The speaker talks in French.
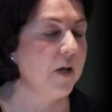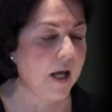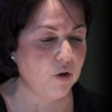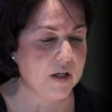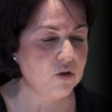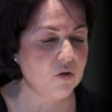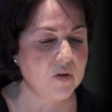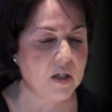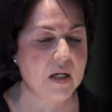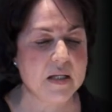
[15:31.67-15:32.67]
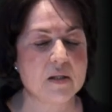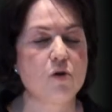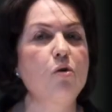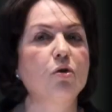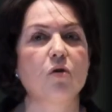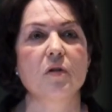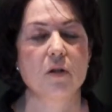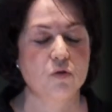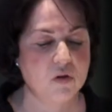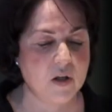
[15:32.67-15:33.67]
et la relation avec les autres
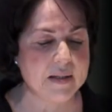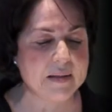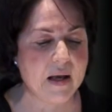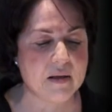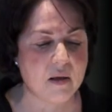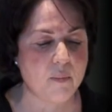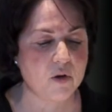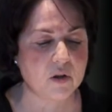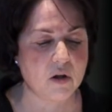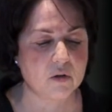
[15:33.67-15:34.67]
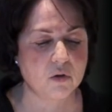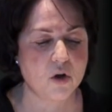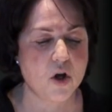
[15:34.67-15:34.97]
étudiants est très importante.